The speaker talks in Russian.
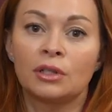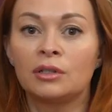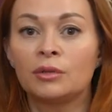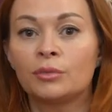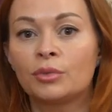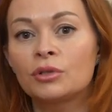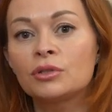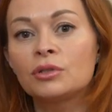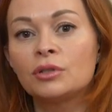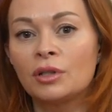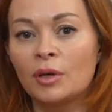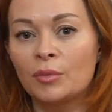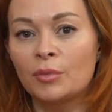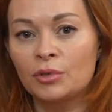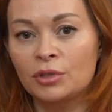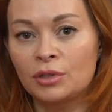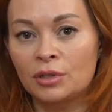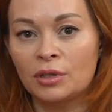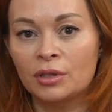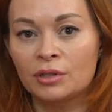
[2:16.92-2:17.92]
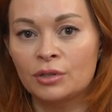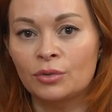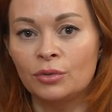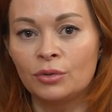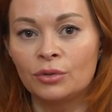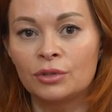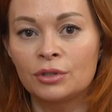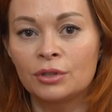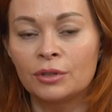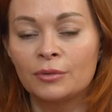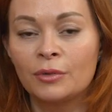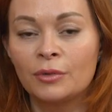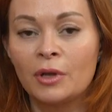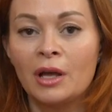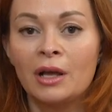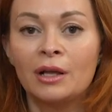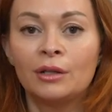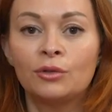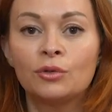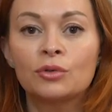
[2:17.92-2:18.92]
они просто-напросто расходятся.
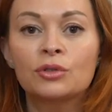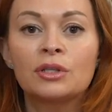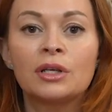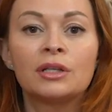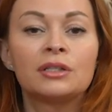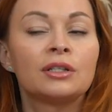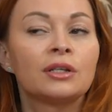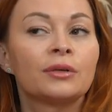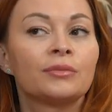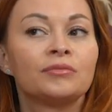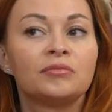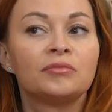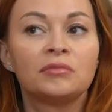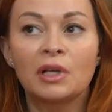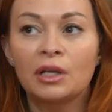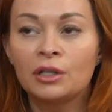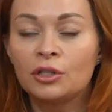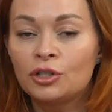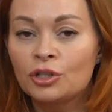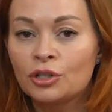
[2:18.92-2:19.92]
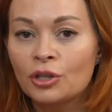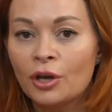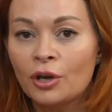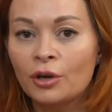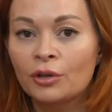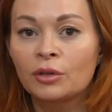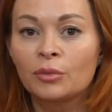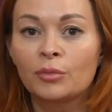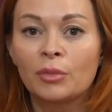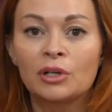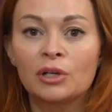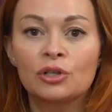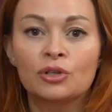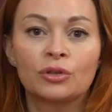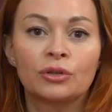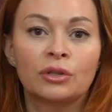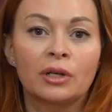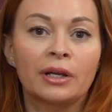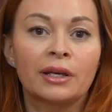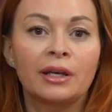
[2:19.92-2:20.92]
Ну и, кстати, я не считаю это
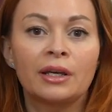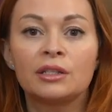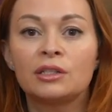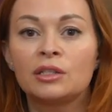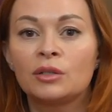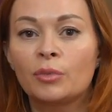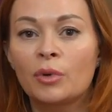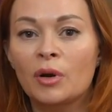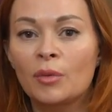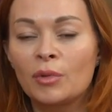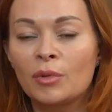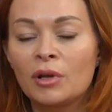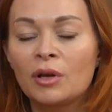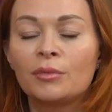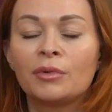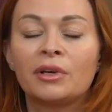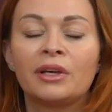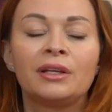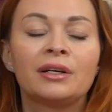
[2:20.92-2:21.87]
большой трагедией, проблемой.